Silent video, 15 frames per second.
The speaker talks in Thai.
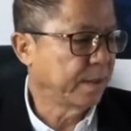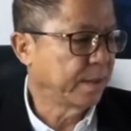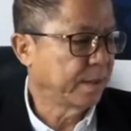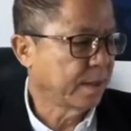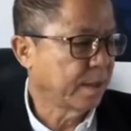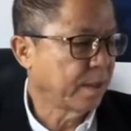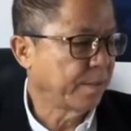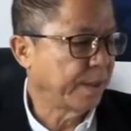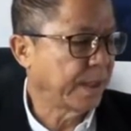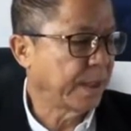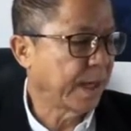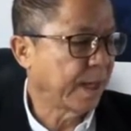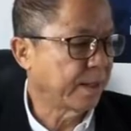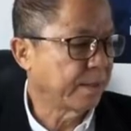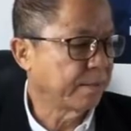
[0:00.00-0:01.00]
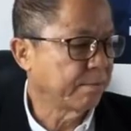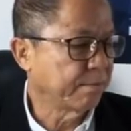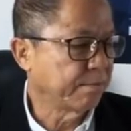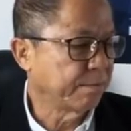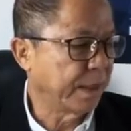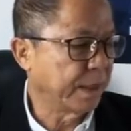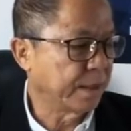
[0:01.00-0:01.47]
ตัวเขาเนี่ยยความ
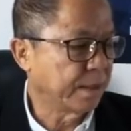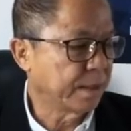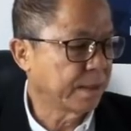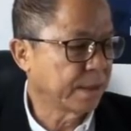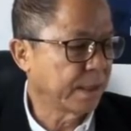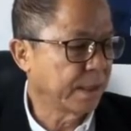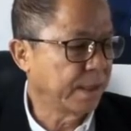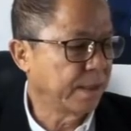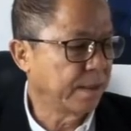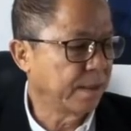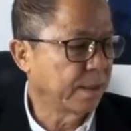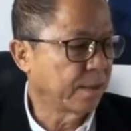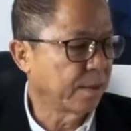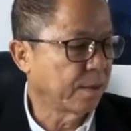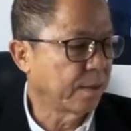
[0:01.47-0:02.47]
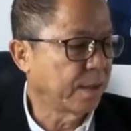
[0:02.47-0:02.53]
ผิดให้ลูกน้องคุ